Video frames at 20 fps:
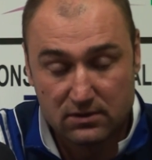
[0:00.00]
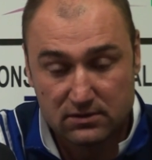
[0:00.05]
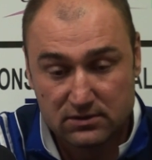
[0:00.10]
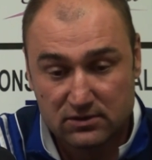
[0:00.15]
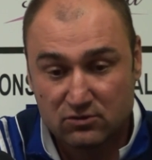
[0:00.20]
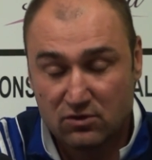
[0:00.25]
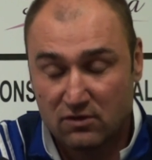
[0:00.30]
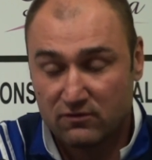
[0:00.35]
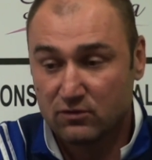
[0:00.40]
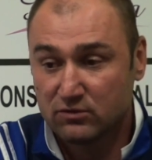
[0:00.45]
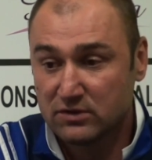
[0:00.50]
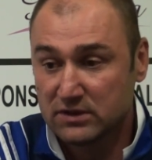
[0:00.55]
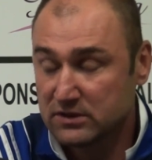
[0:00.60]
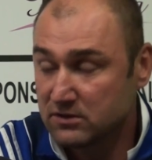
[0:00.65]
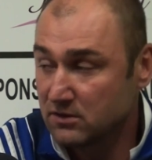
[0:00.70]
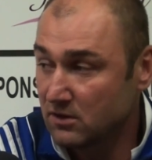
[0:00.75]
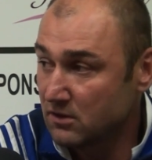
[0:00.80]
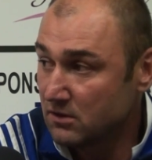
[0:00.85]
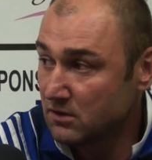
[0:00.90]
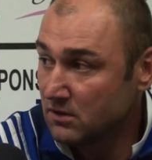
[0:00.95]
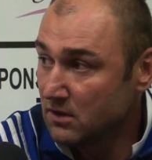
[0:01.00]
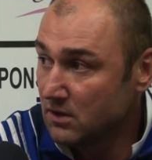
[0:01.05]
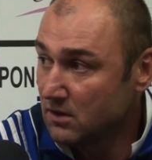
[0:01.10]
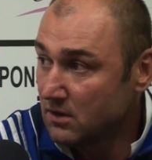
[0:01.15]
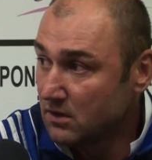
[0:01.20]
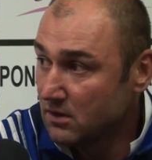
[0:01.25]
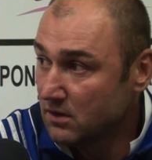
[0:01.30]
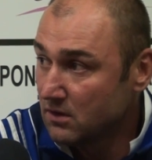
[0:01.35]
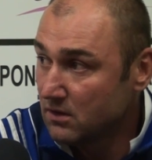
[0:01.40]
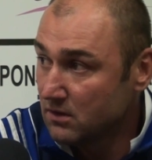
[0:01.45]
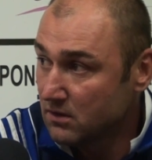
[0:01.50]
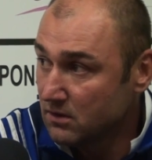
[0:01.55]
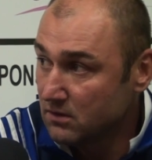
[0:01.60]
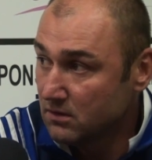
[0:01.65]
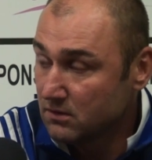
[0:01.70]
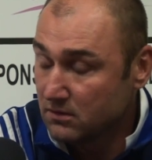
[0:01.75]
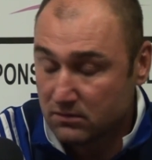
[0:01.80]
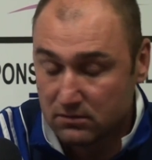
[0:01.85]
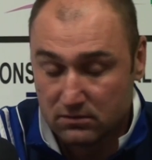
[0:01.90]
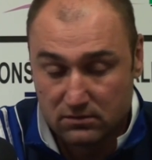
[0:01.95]
z głową nisko
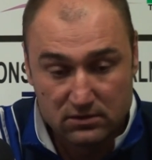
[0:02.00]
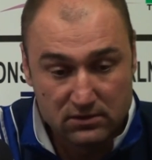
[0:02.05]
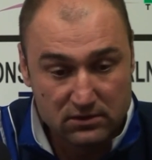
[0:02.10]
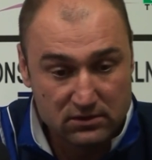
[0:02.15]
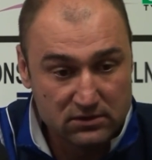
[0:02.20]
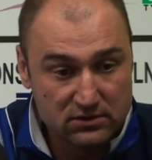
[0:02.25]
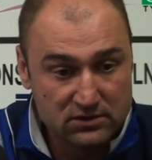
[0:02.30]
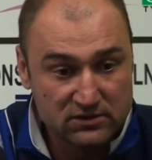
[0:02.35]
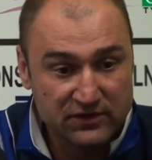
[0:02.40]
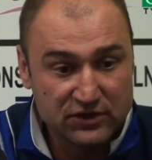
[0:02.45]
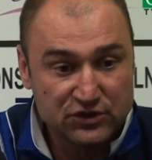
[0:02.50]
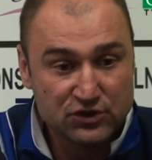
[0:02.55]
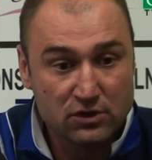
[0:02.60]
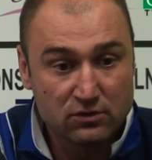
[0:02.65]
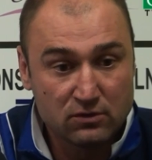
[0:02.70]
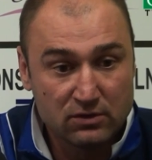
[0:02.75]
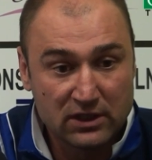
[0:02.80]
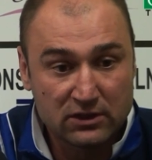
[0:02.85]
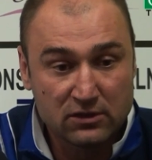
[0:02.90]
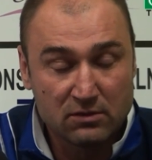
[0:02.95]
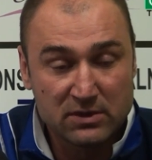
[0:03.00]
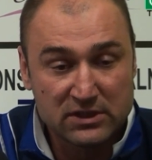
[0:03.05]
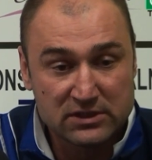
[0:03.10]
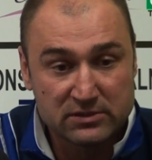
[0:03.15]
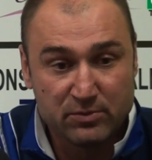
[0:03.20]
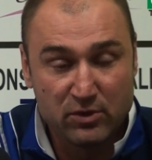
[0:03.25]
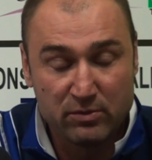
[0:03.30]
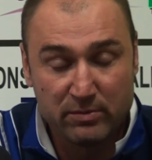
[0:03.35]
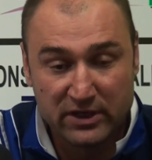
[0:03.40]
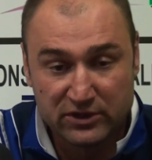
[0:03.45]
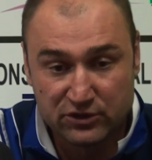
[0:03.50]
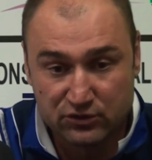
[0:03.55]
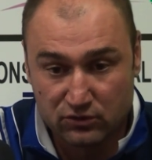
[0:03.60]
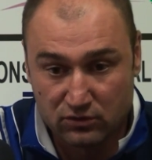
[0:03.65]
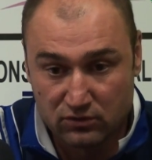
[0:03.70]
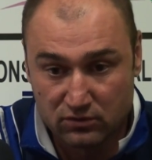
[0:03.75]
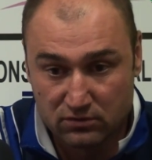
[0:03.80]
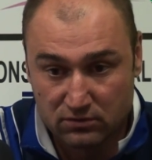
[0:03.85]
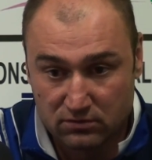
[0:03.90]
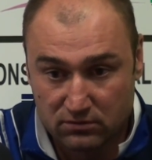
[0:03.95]
y, zwieszoną, natomiast po
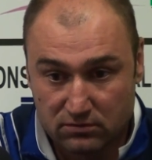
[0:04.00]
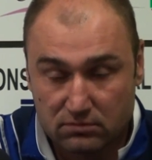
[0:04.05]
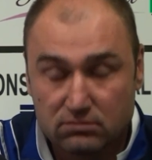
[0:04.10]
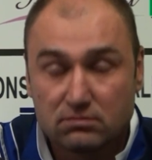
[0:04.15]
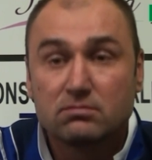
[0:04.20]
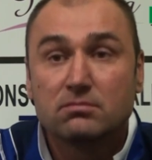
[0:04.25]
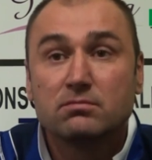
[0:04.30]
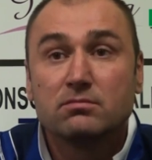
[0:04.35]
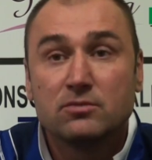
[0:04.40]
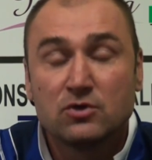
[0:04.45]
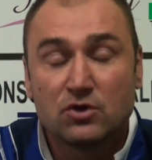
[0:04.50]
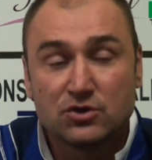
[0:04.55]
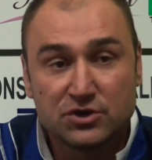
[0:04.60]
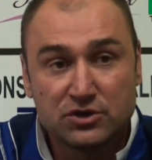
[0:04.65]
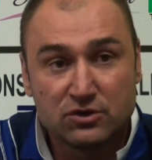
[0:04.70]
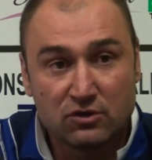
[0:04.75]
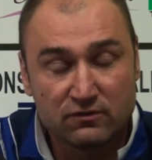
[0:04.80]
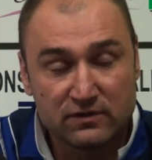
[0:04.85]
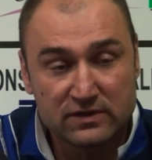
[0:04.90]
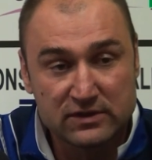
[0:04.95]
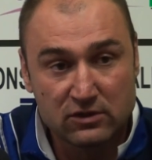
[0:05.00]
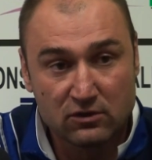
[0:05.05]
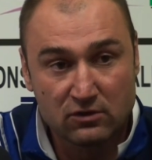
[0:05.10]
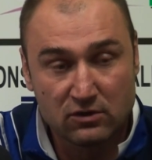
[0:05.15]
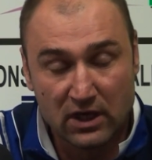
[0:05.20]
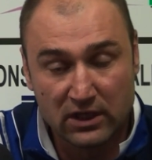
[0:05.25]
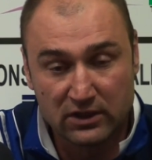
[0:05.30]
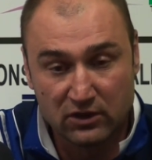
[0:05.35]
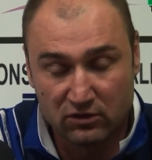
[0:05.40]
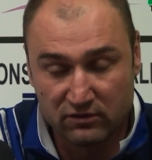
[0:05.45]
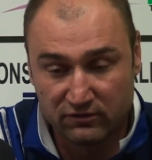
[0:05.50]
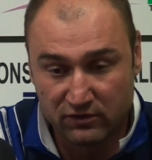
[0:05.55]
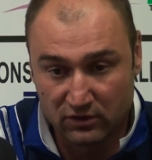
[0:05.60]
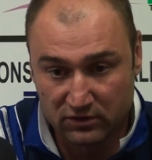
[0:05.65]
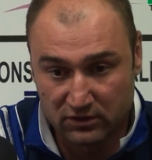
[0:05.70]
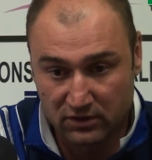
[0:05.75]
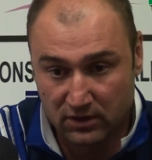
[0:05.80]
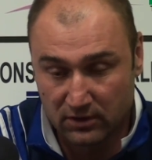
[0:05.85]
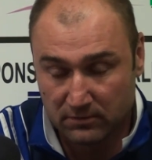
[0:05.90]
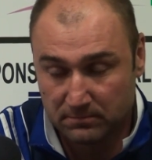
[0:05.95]
meczu nosić ją wysoko, a nie
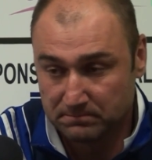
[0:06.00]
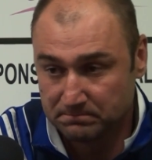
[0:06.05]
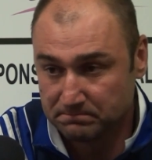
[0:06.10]
odwrotnie.